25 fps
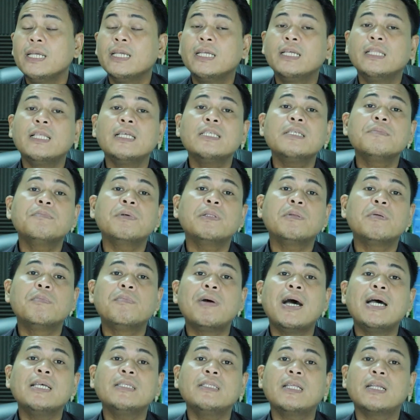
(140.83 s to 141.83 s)
kita sempat
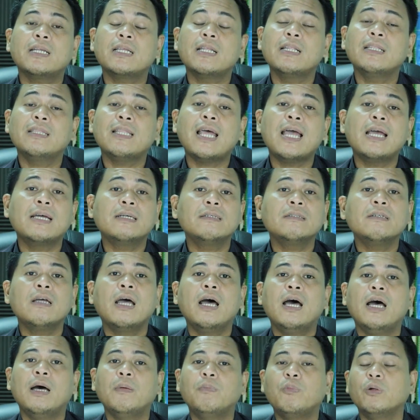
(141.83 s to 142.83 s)
membahas tentang uh,